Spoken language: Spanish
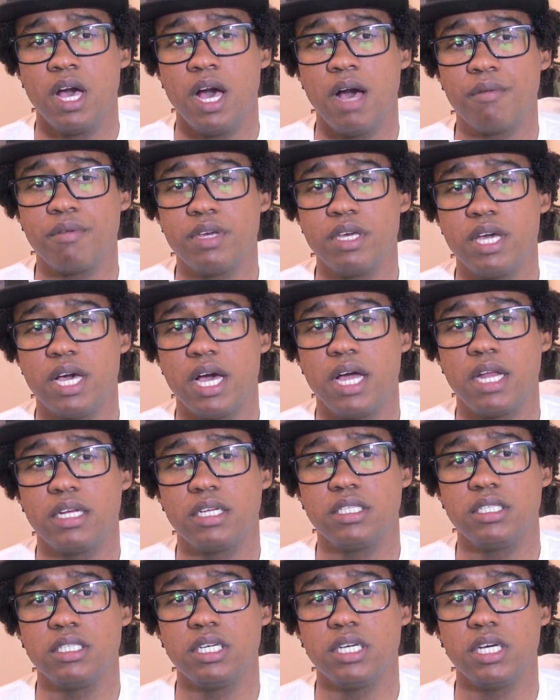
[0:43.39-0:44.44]
había
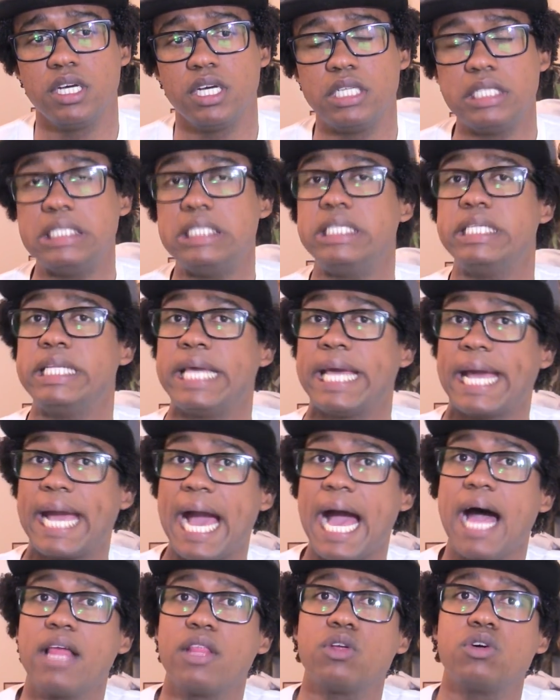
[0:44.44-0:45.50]
ni, eh,
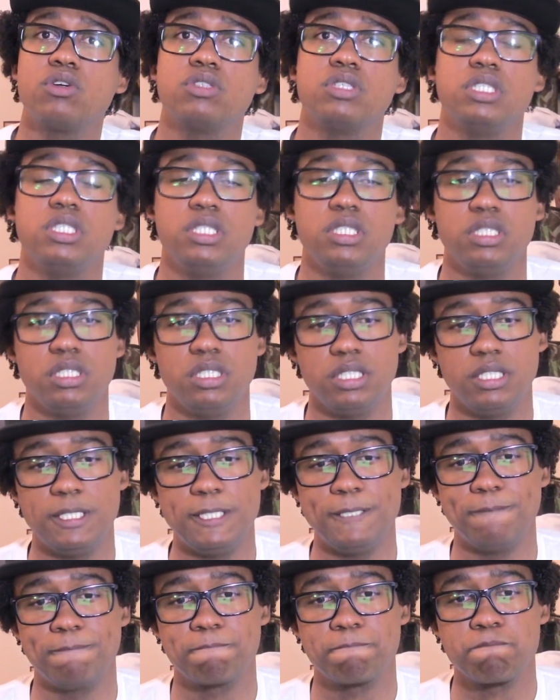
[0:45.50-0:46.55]
negado ni,
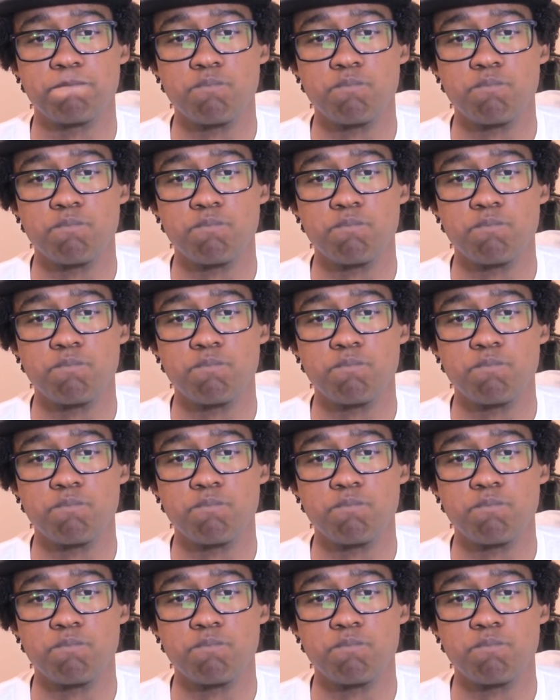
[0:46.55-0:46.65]
ni,